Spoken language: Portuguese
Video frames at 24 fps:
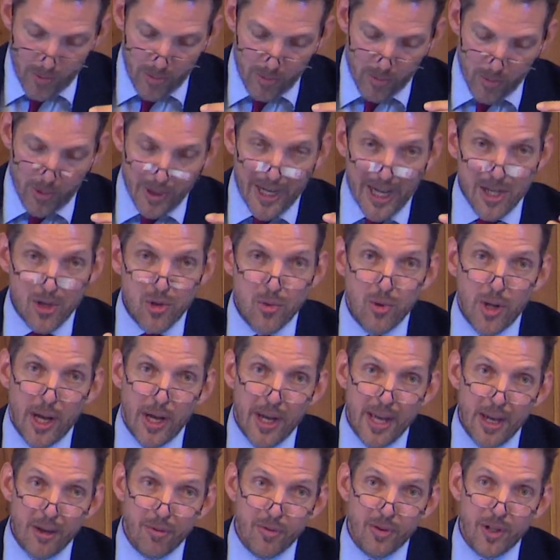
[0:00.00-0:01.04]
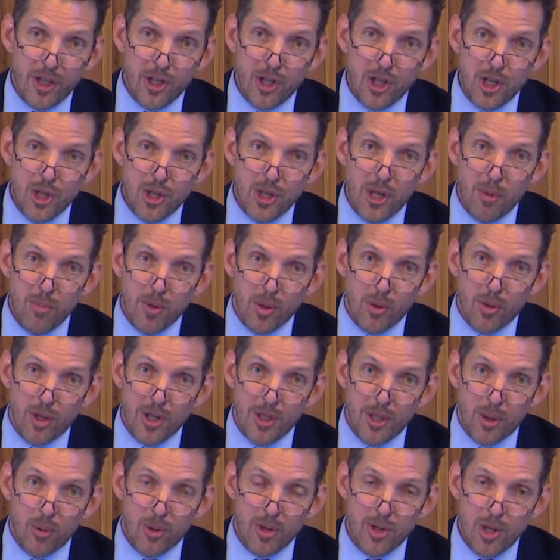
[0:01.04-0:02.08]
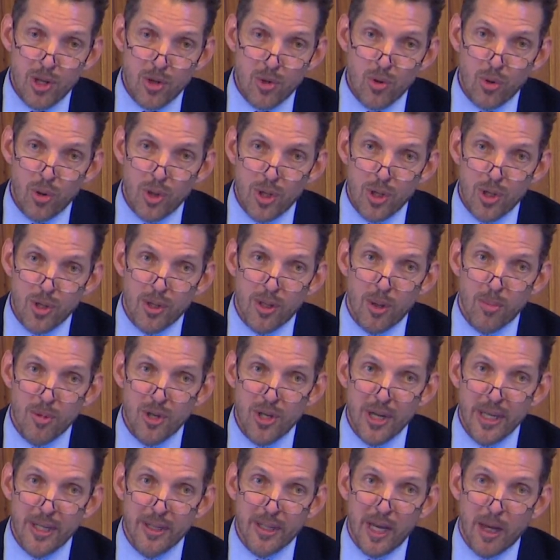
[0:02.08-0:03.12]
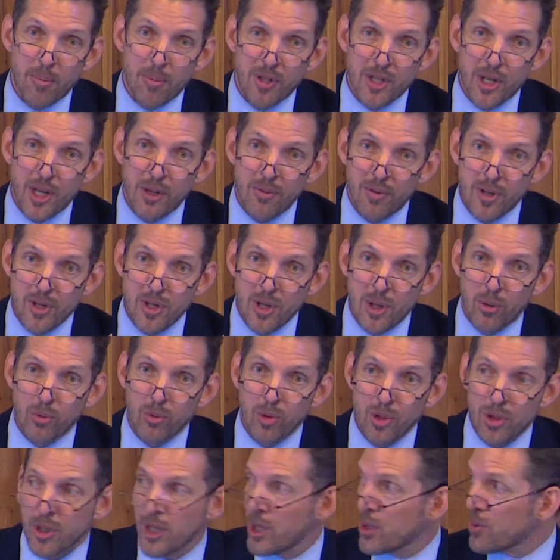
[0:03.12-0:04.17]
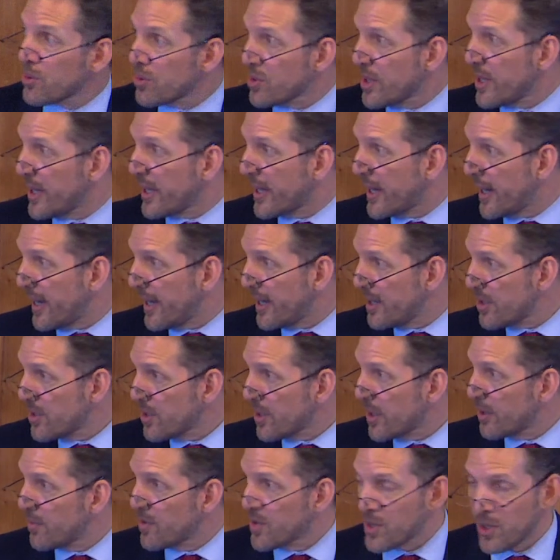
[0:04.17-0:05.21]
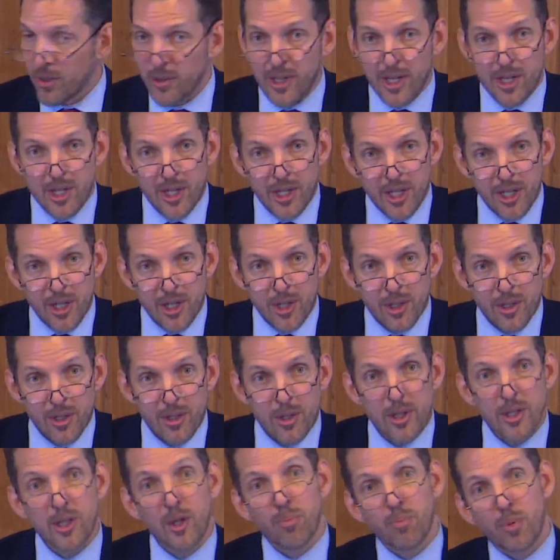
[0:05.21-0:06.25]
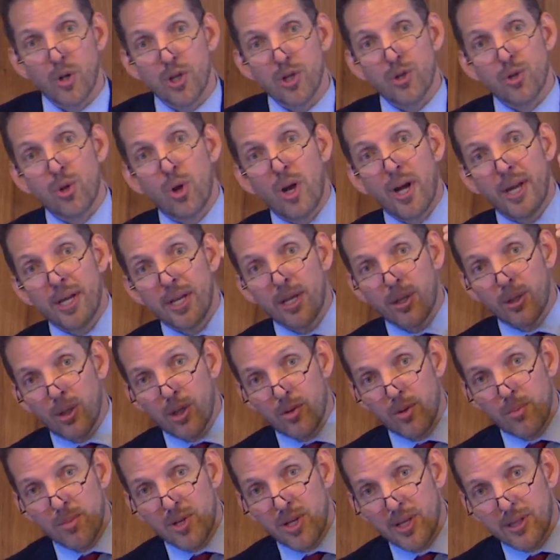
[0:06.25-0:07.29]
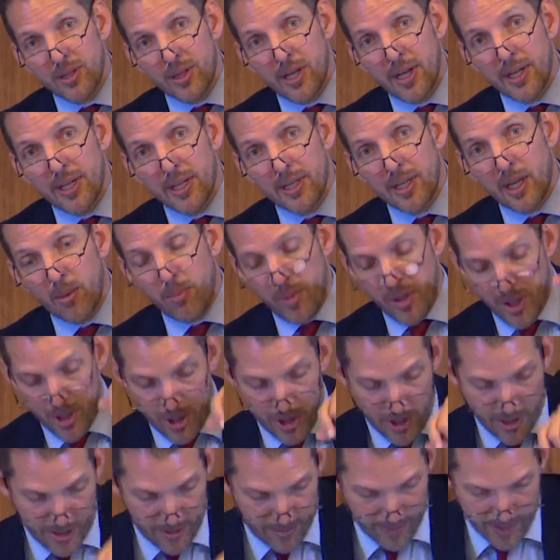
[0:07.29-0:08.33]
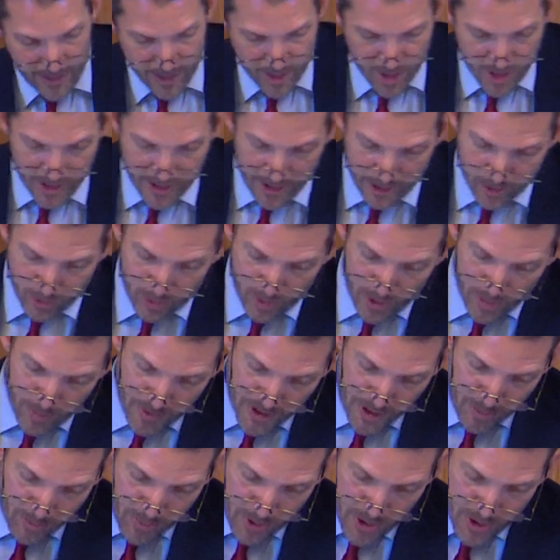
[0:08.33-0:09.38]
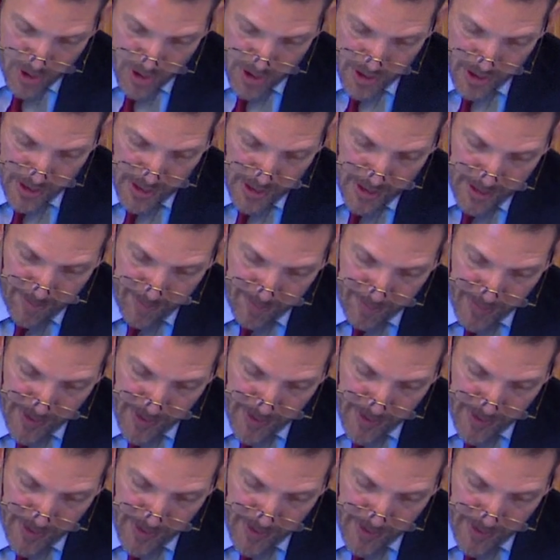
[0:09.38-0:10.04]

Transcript: No caso da EFTA, a gente terminou as negociações, estamos na etapa de revisão dos textos legais, revisão das listas, e depois só aí que nós vamos entrar na etapa de assinatura para depois é,